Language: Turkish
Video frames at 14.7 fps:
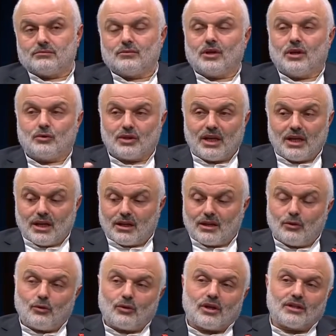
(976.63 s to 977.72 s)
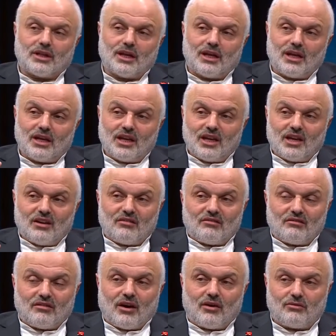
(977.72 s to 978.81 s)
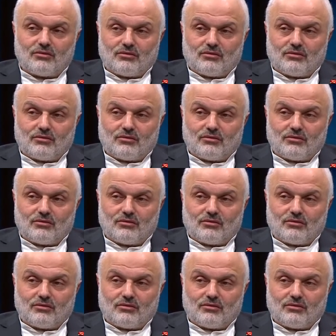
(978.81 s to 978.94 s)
Özellikle orada vav